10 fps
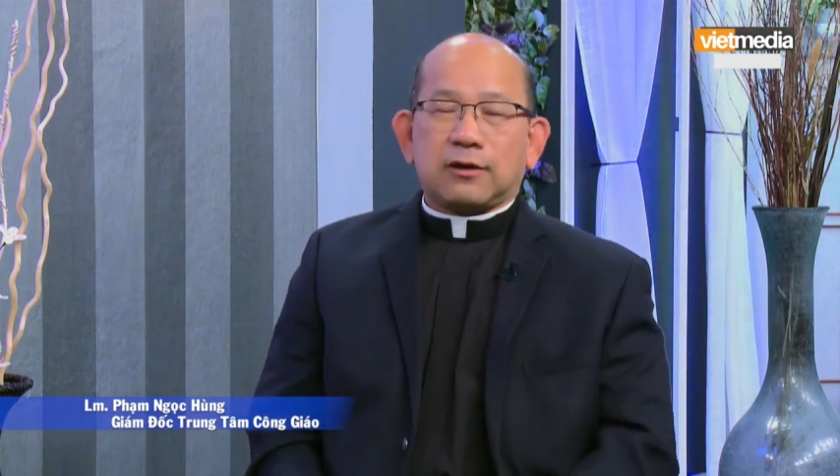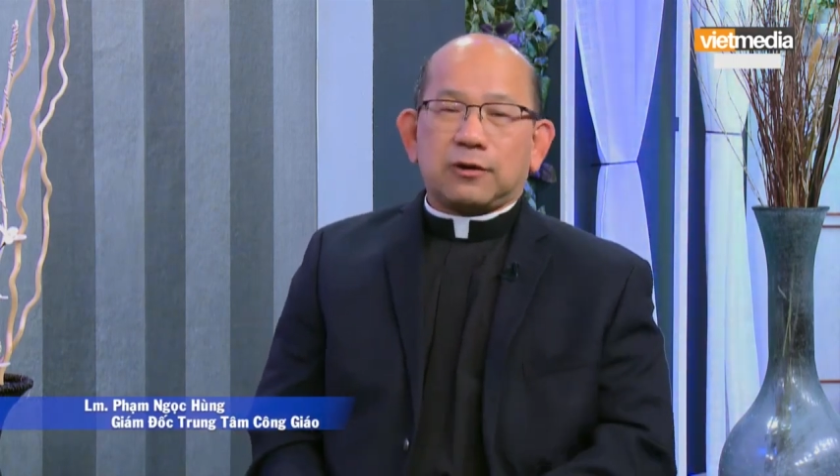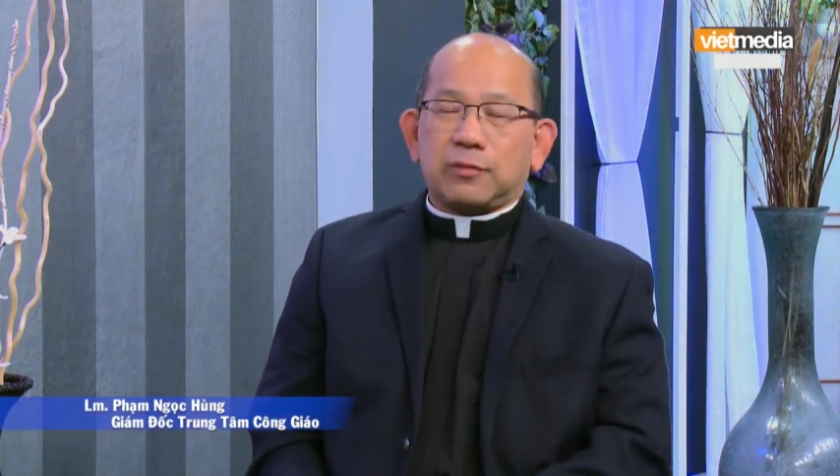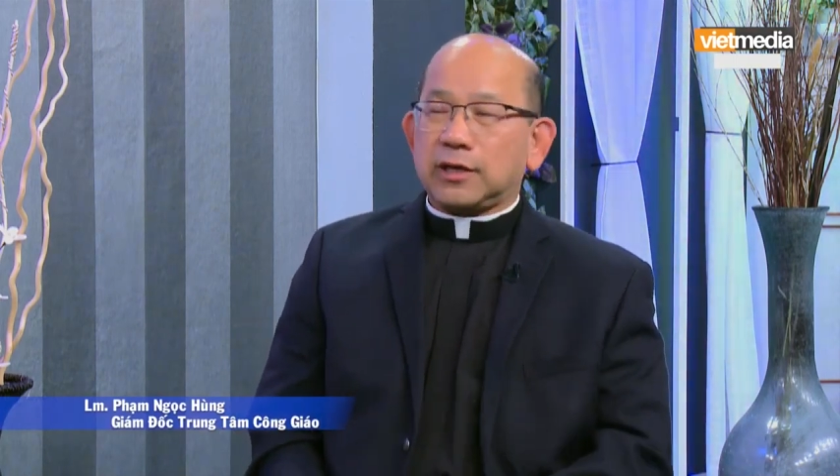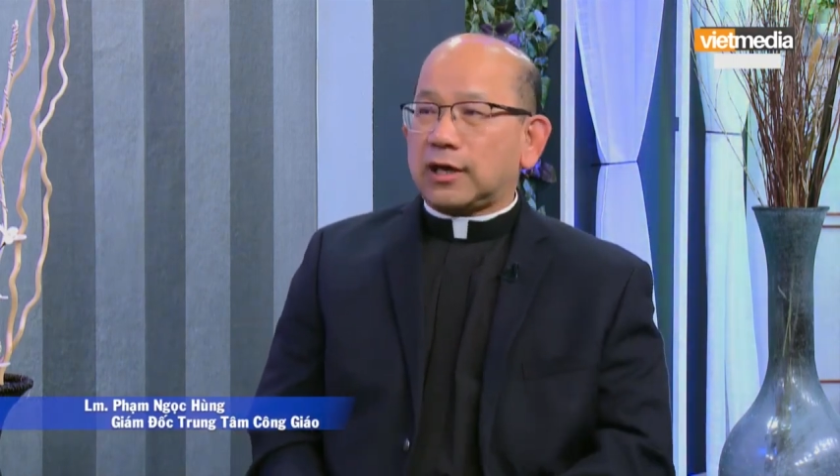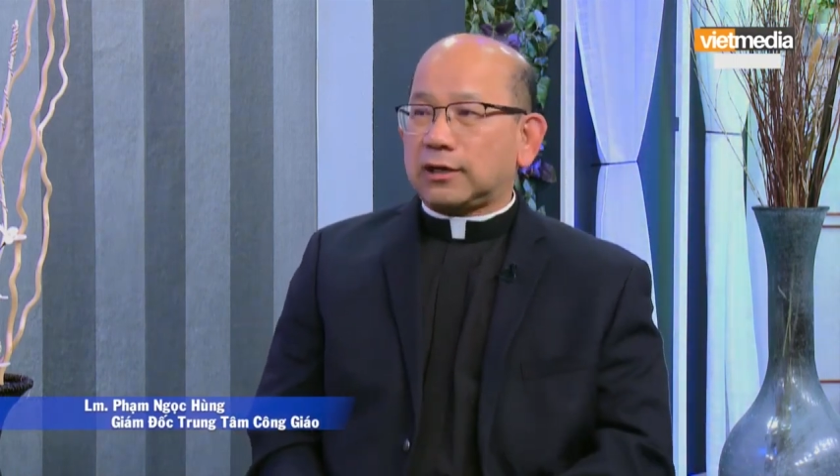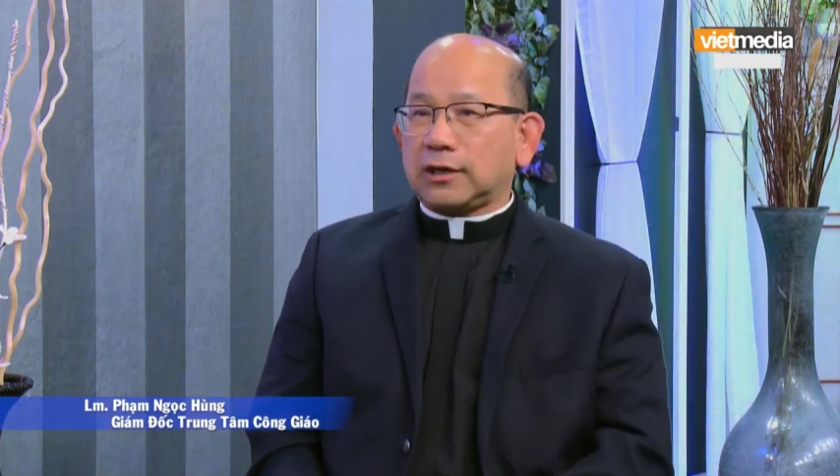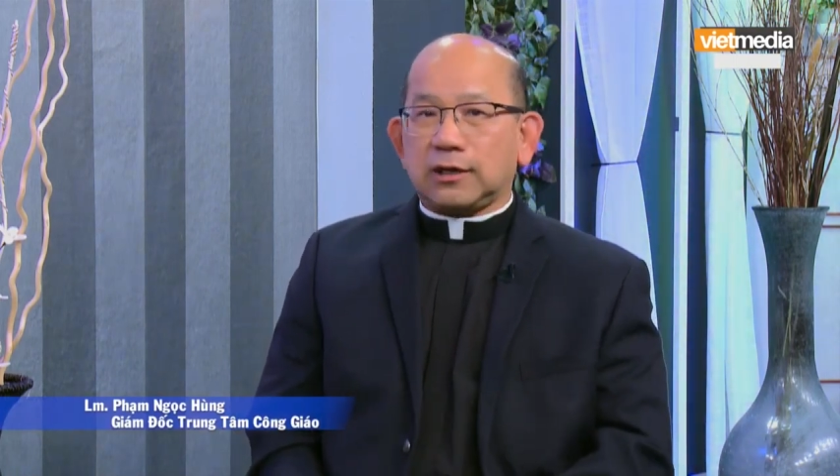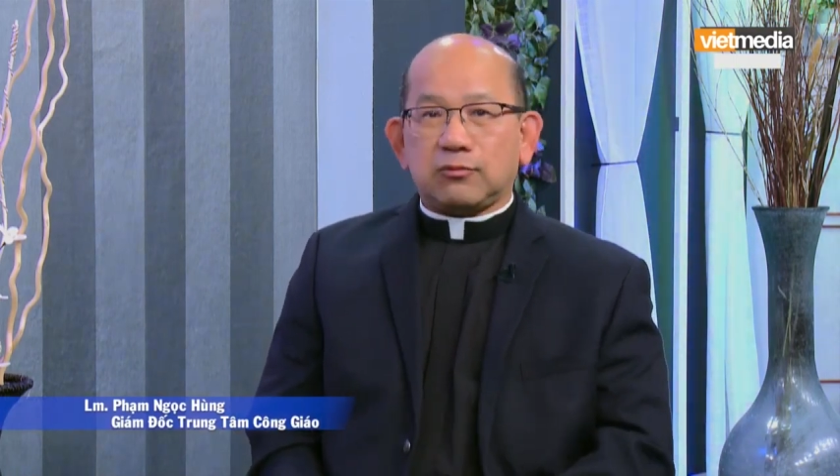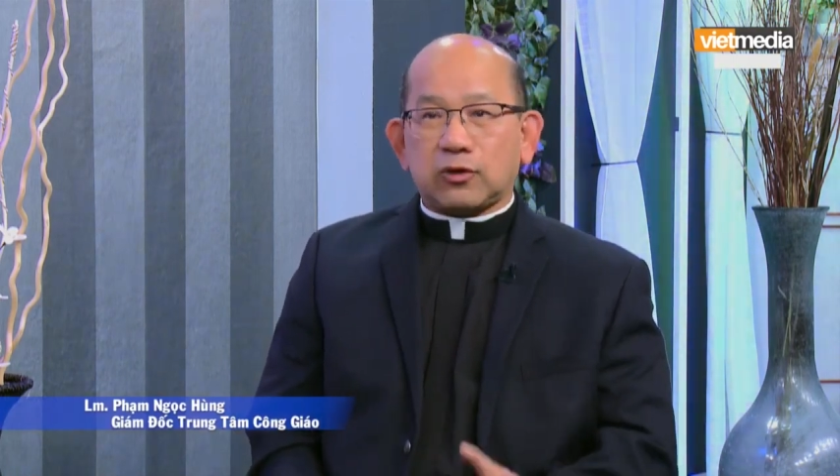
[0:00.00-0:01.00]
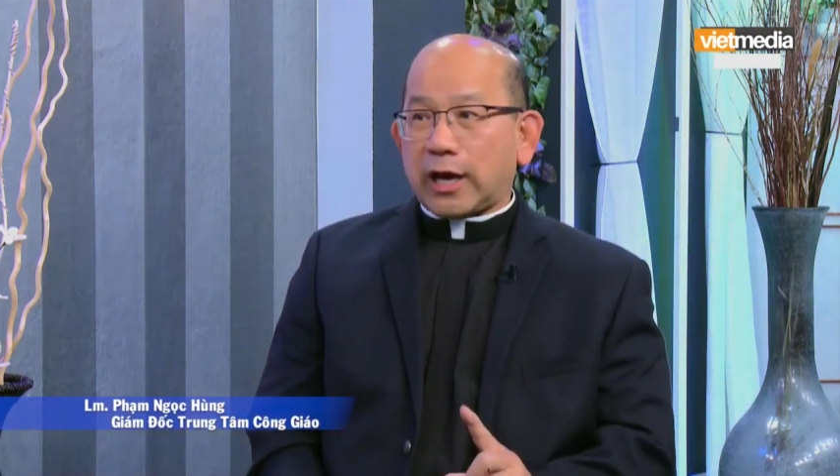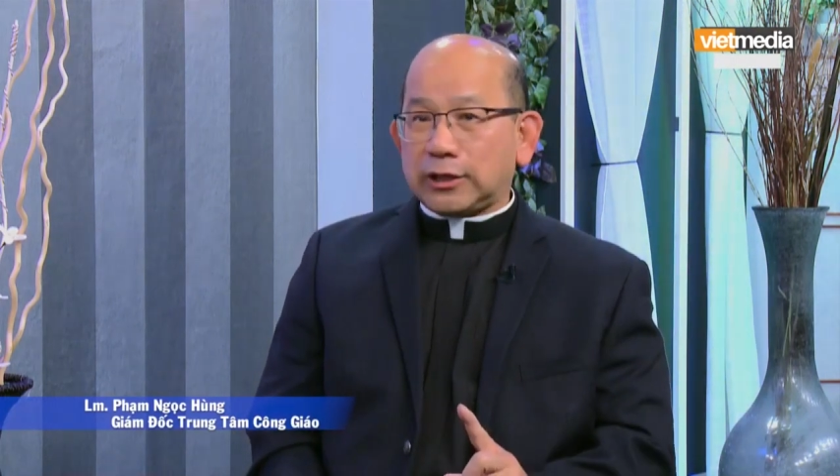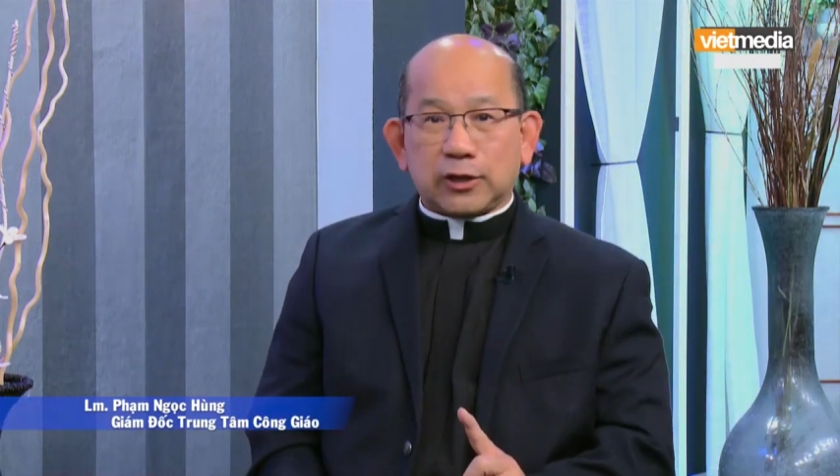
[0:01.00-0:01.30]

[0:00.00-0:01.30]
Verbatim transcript: còn bây giờ thì một ngày